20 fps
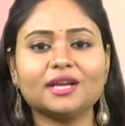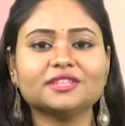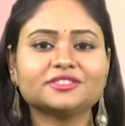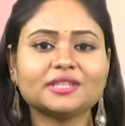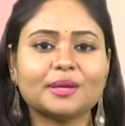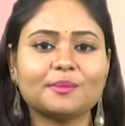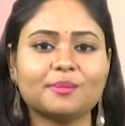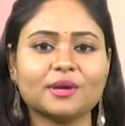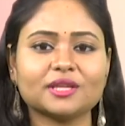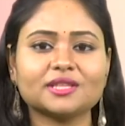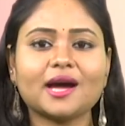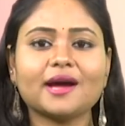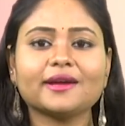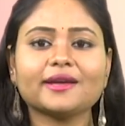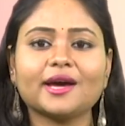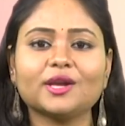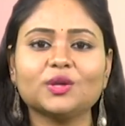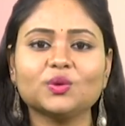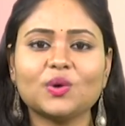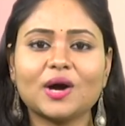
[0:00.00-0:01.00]
మన
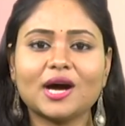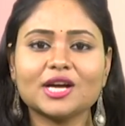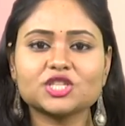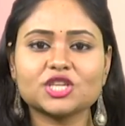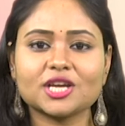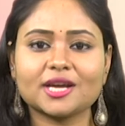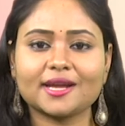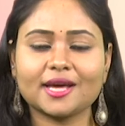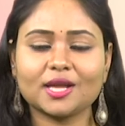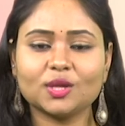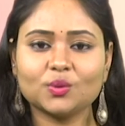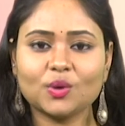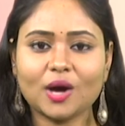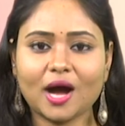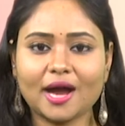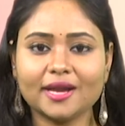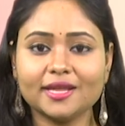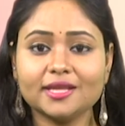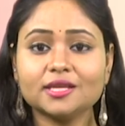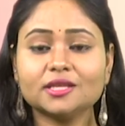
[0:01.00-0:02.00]
సంప్రదాయాలు
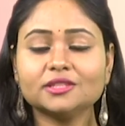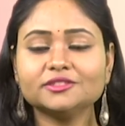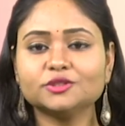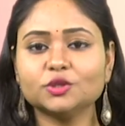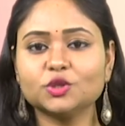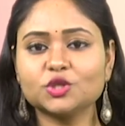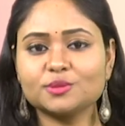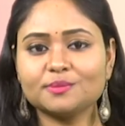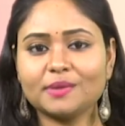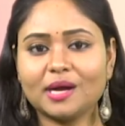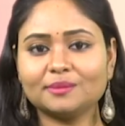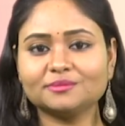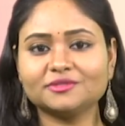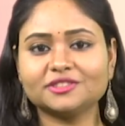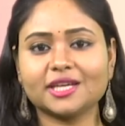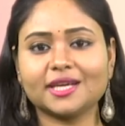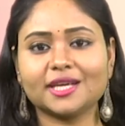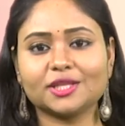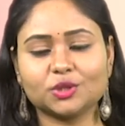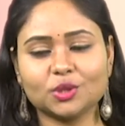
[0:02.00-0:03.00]
ఆచారాలు అనేక సూక్ష్మ
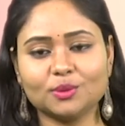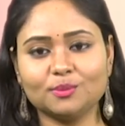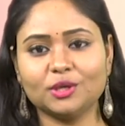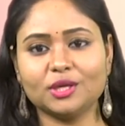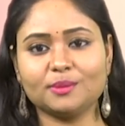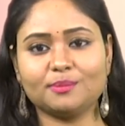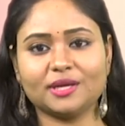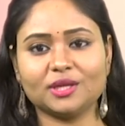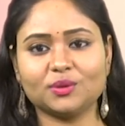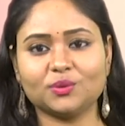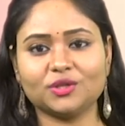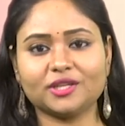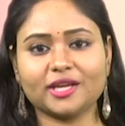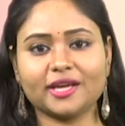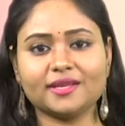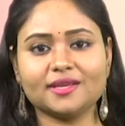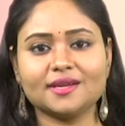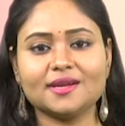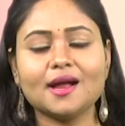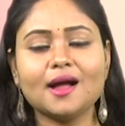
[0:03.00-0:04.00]
అంశాలతో ముడిపడి
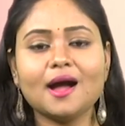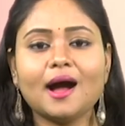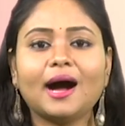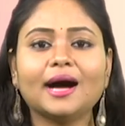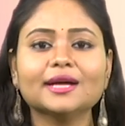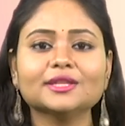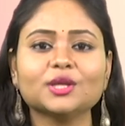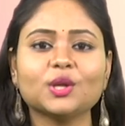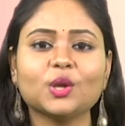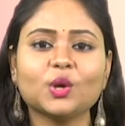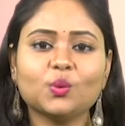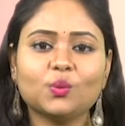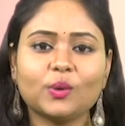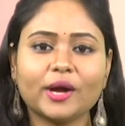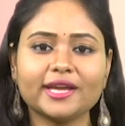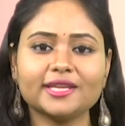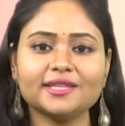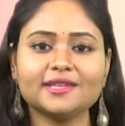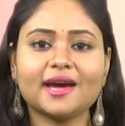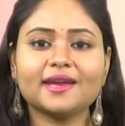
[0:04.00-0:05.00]
ఉంటాయి అందులో
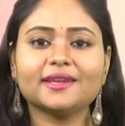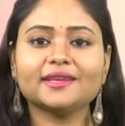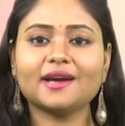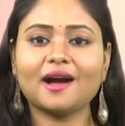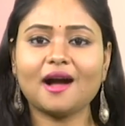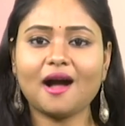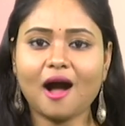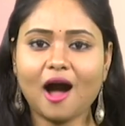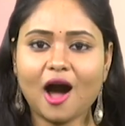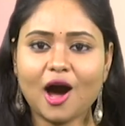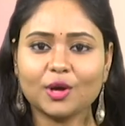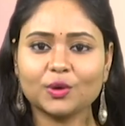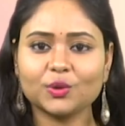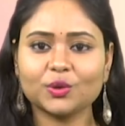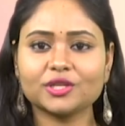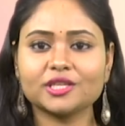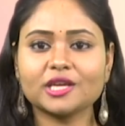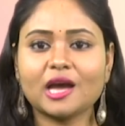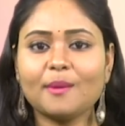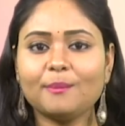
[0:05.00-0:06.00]
వైజ్ఞానిక
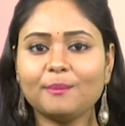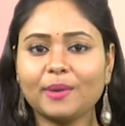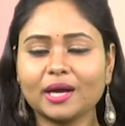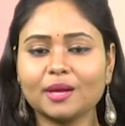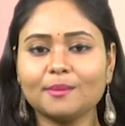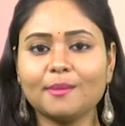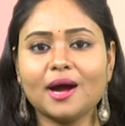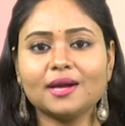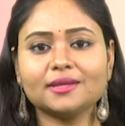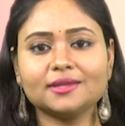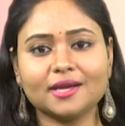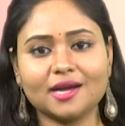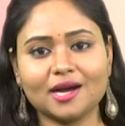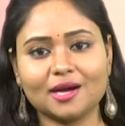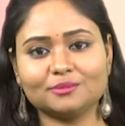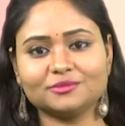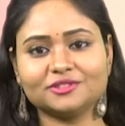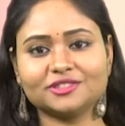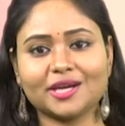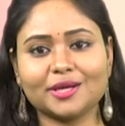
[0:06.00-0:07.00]
ఆరోగ్య
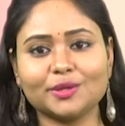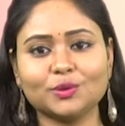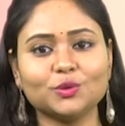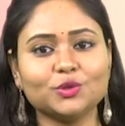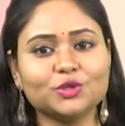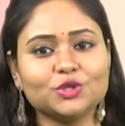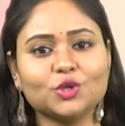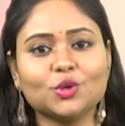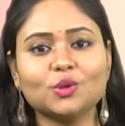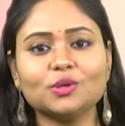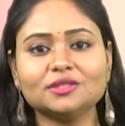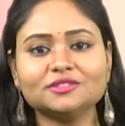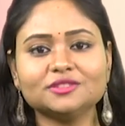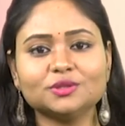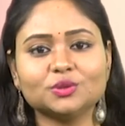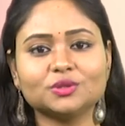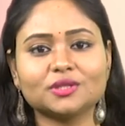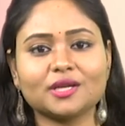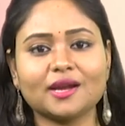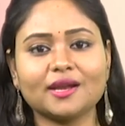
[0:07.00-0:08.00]
పరమార్థిక అంశాలు
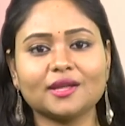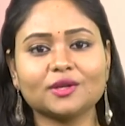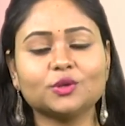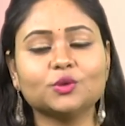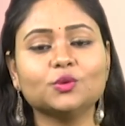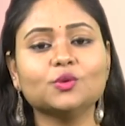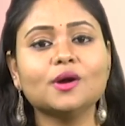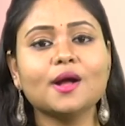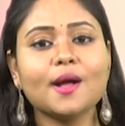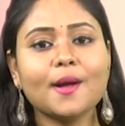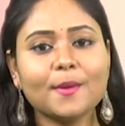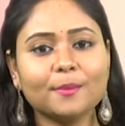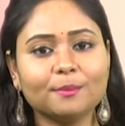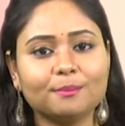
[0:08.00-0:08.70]
యోగ సూత్రాలకు